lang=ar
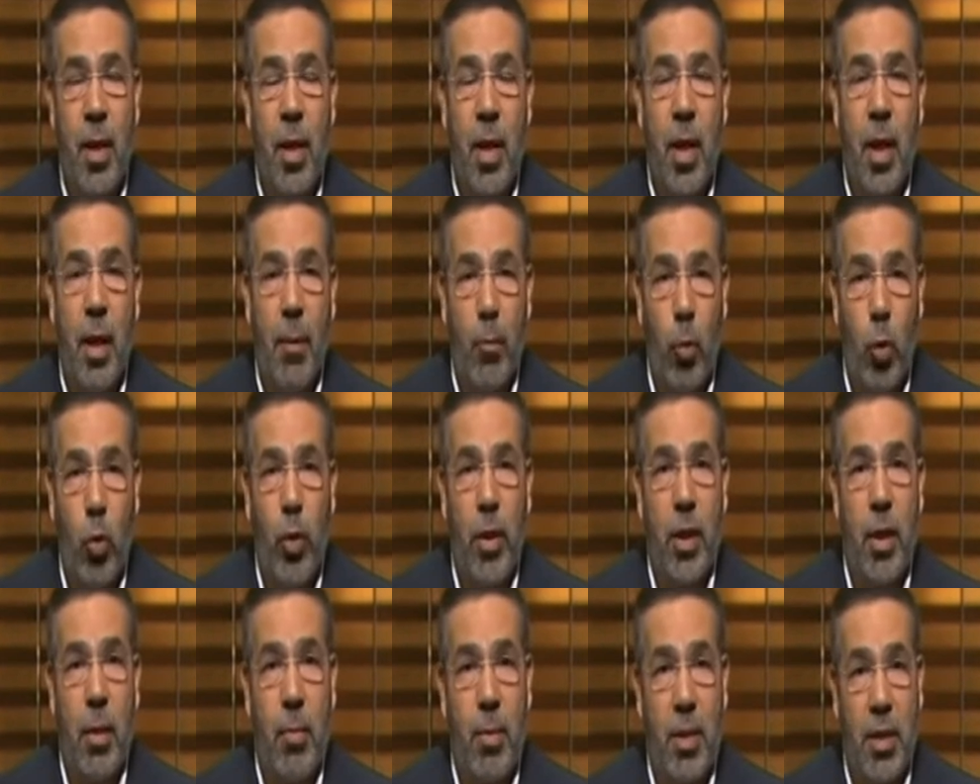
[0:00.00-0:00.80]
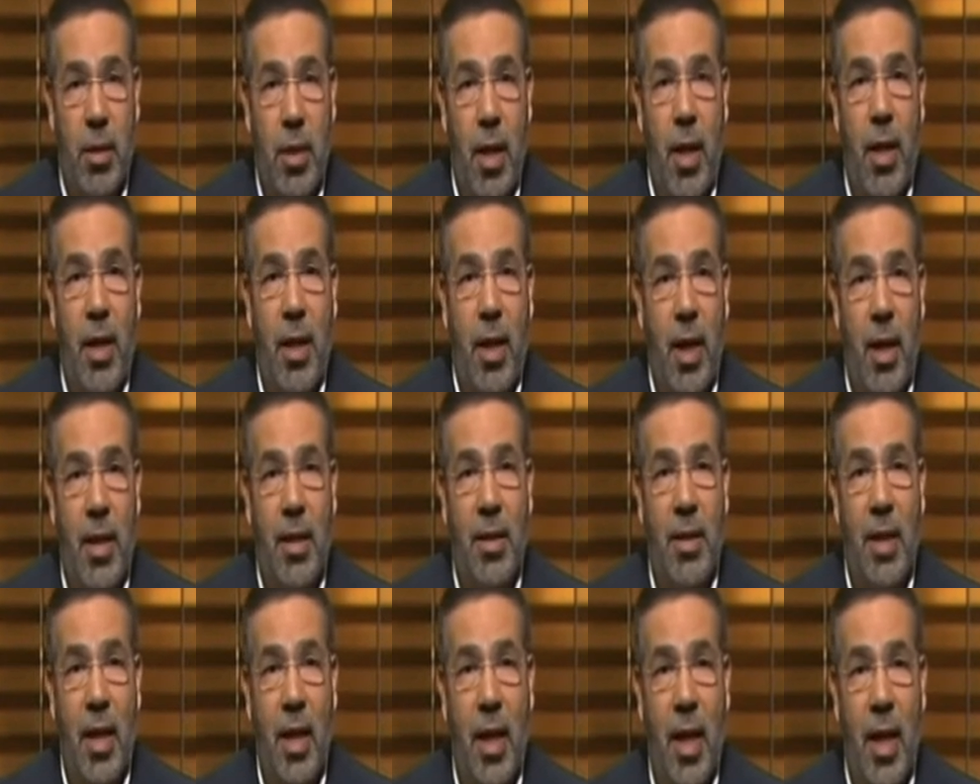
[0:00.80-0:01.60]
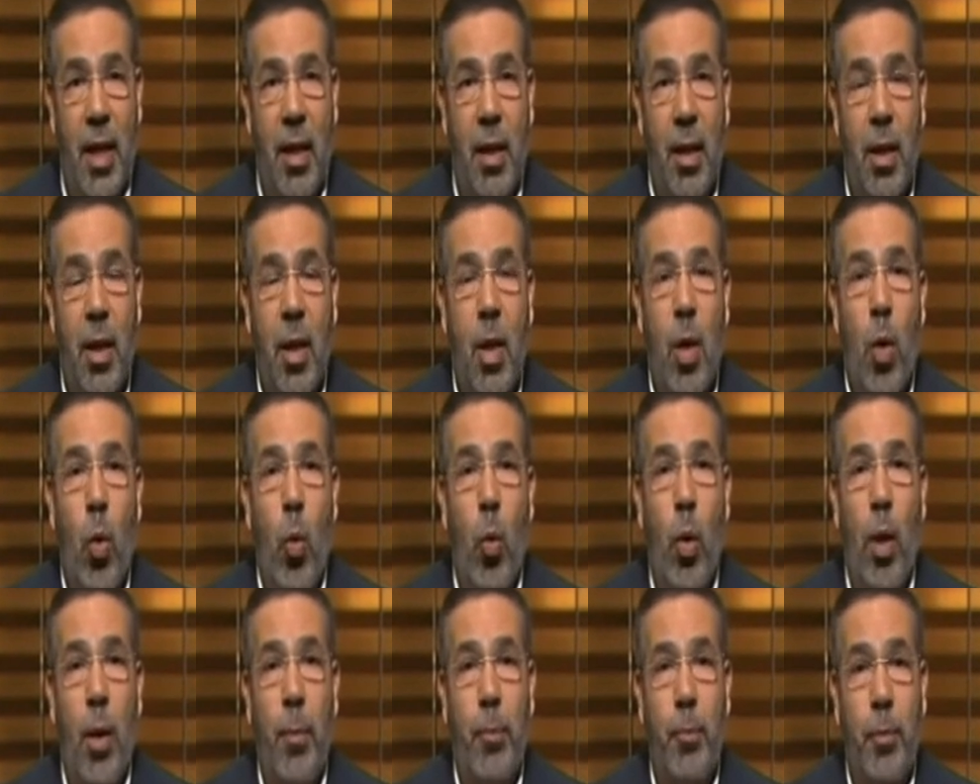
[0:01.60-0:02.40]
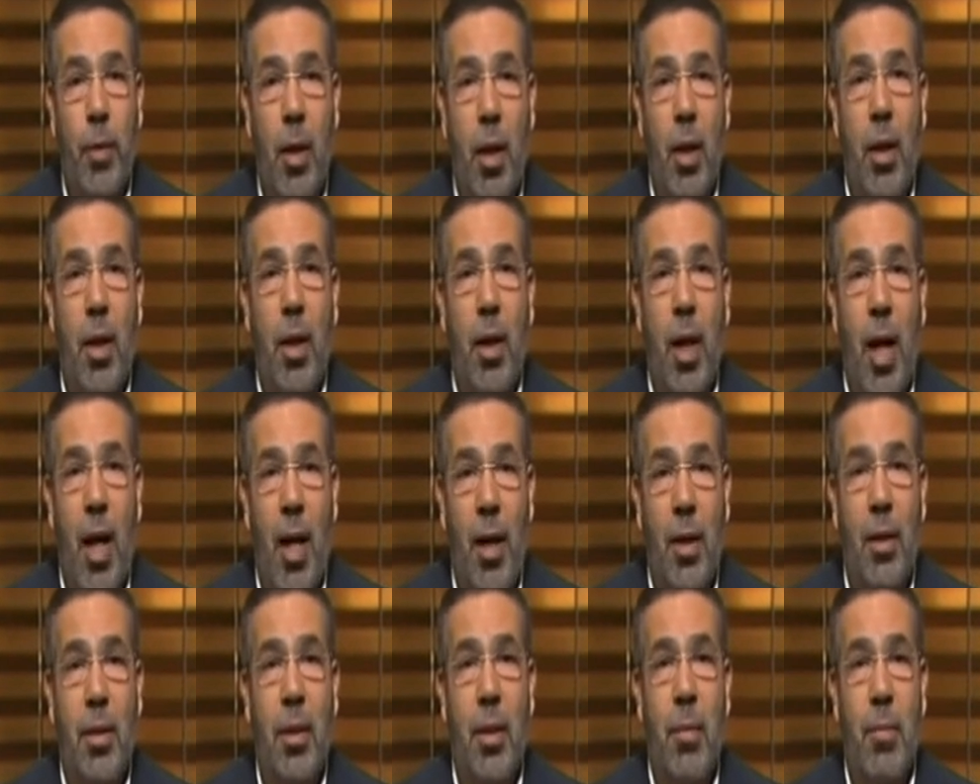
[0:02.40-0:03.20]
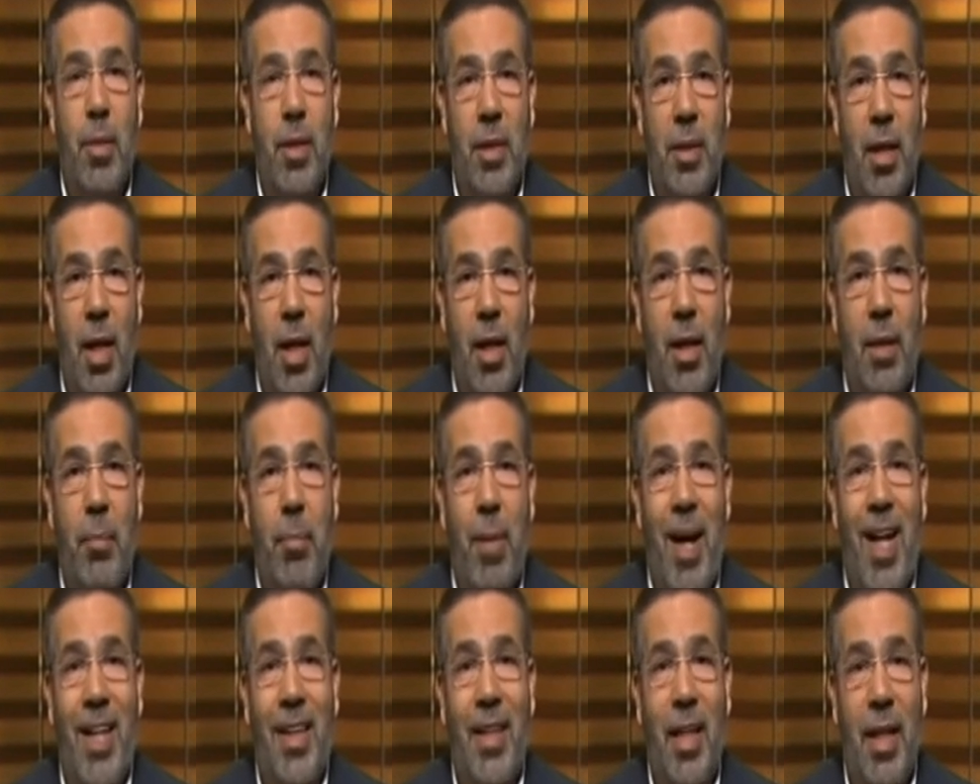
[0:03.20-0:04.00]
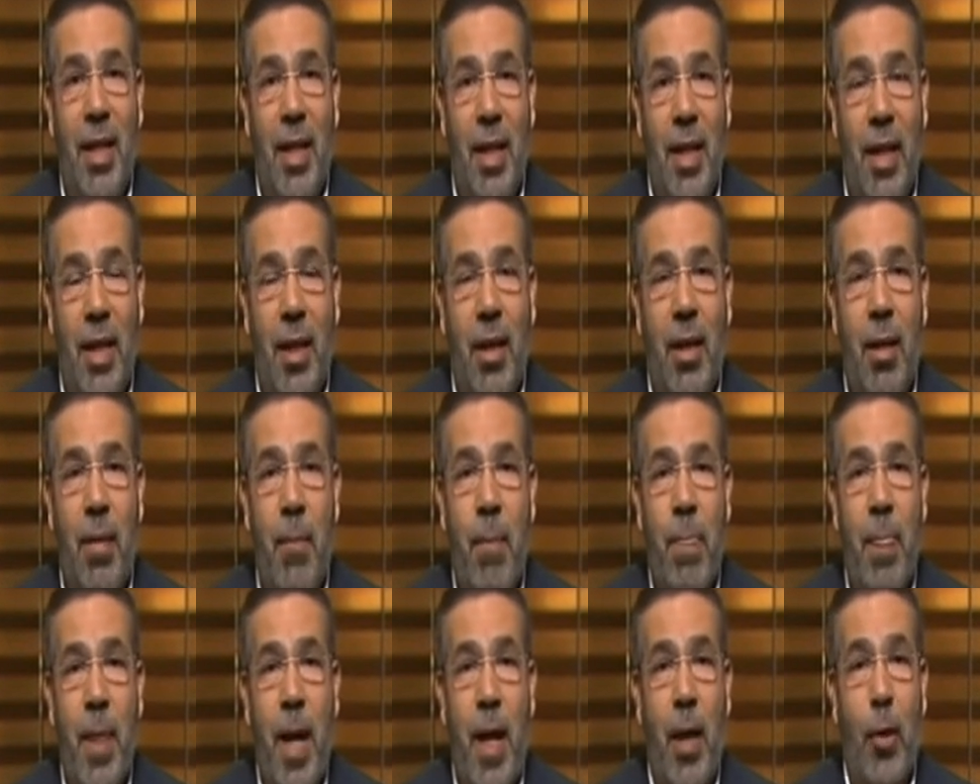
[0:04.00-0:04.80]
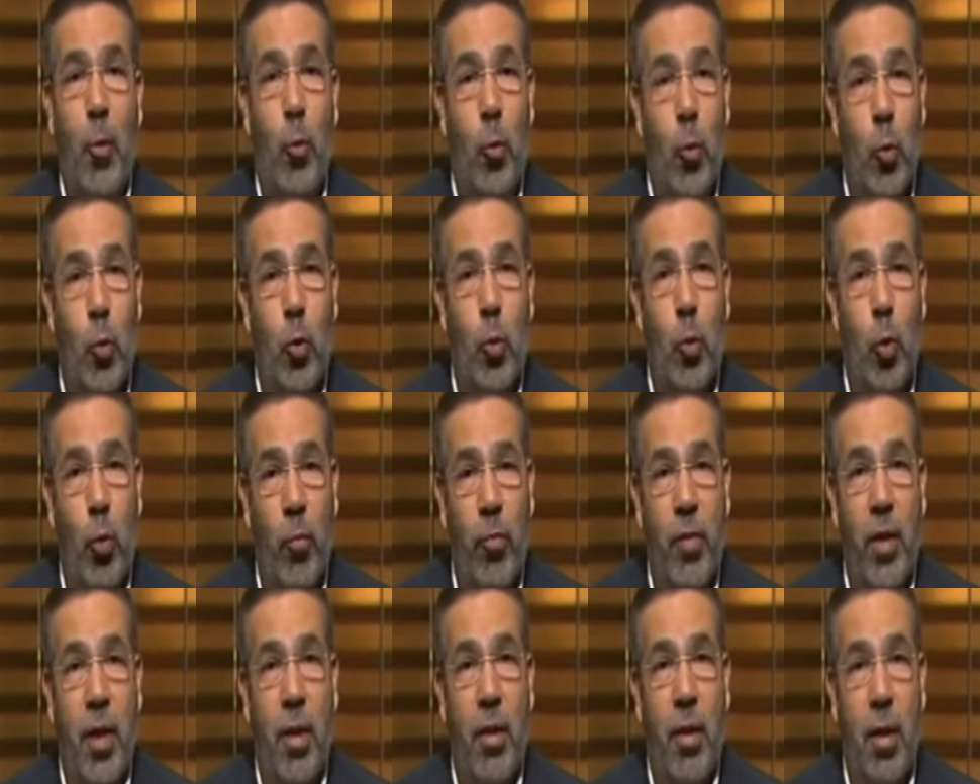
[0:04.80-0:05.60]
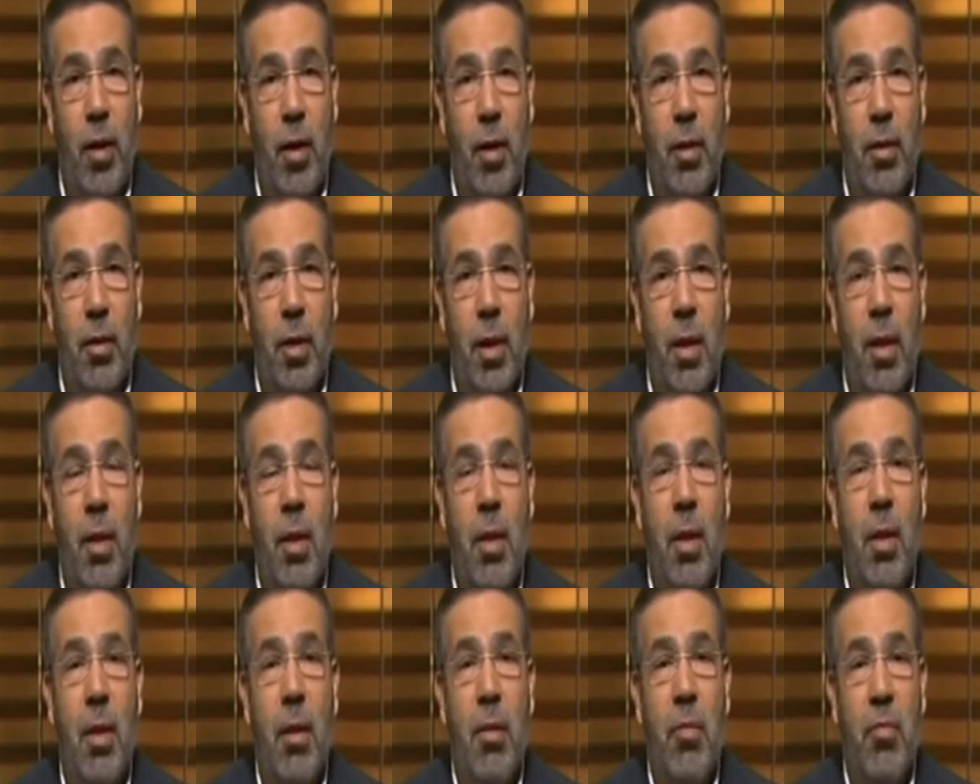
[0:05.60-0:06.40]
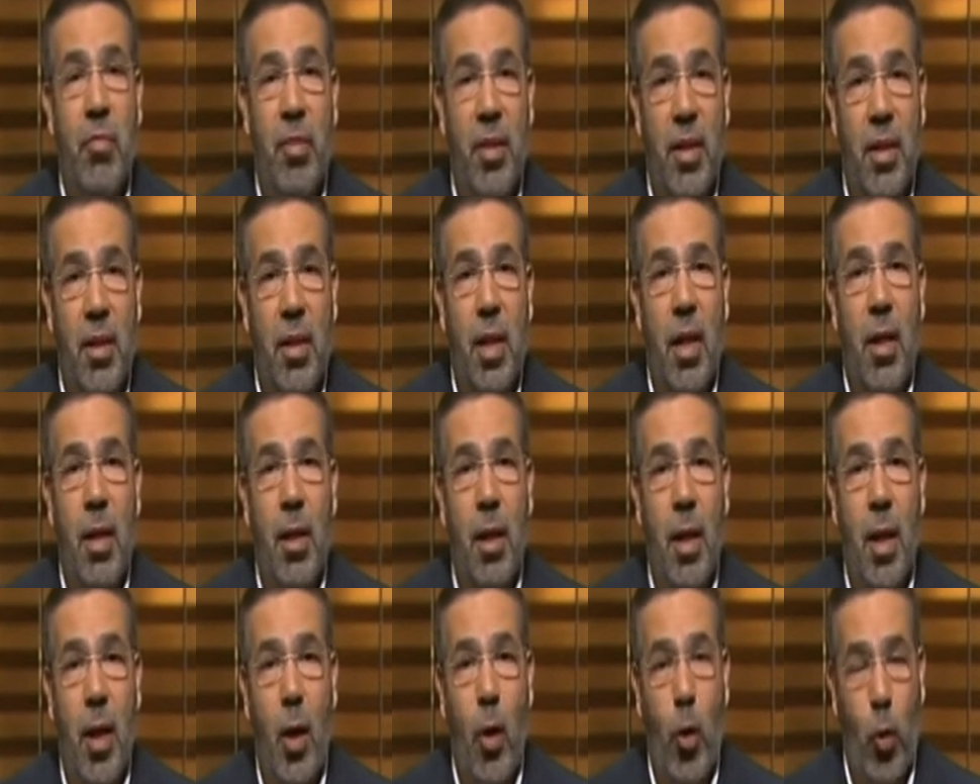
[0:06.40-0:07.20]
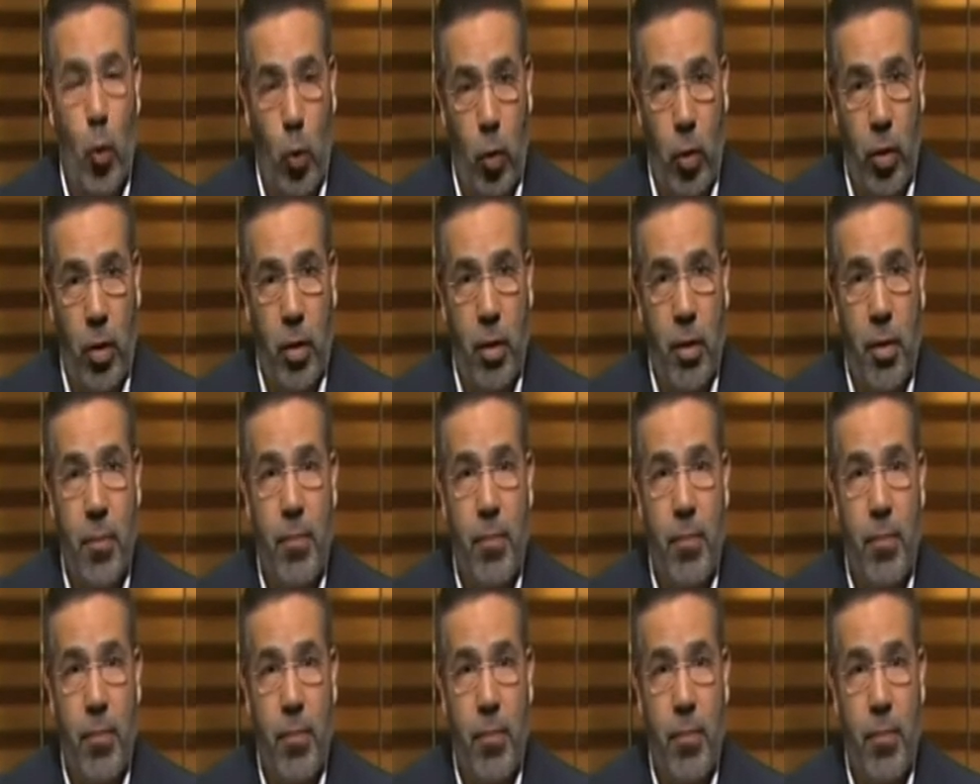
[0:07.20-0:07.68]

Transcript: المخرج المسرحي خالد جلال وأبطال العرض المسرحي بعد الليل هيكونوا ضيوفنا النهاردة في انت حر